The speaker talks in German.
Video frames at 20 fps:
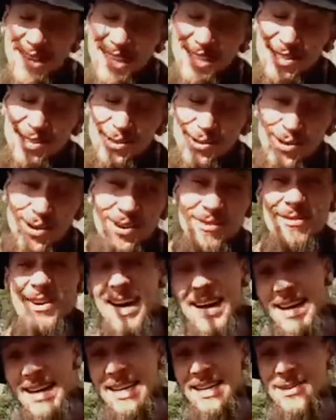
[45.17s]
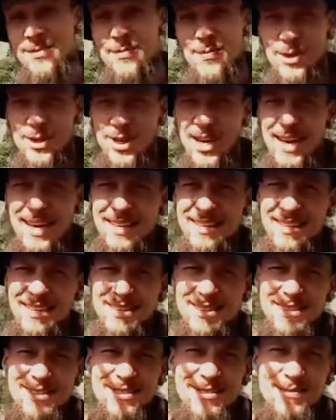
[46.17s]
Den Weg zur Wahrheit
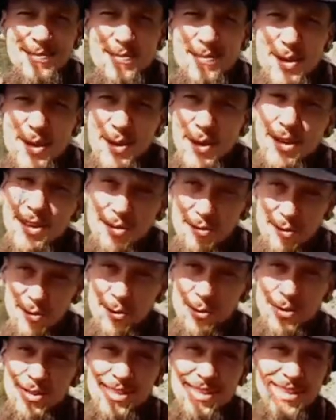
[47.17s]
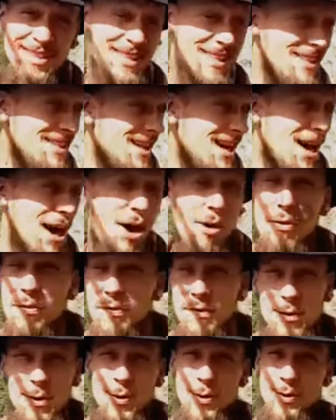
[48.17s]
beschreiten bedeutet für uns die
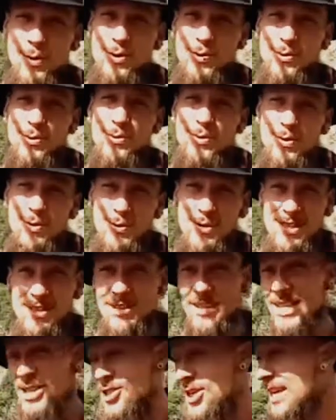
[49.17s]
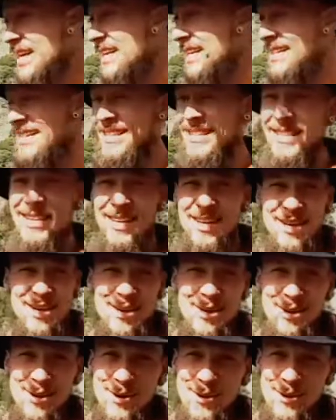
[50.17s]
Auflösung unserer Geschichten,
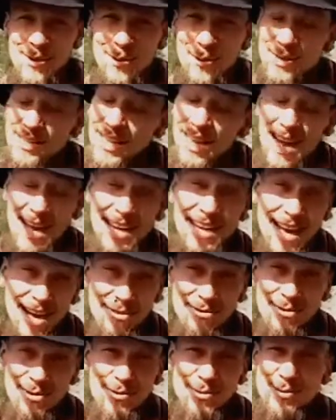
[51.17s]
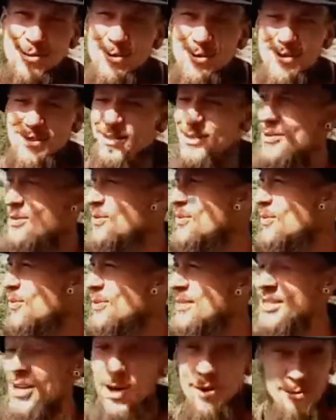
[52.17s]
unserer Anhaftungen,
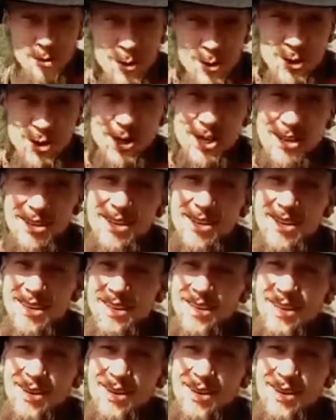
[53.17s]
unserer Wünsche.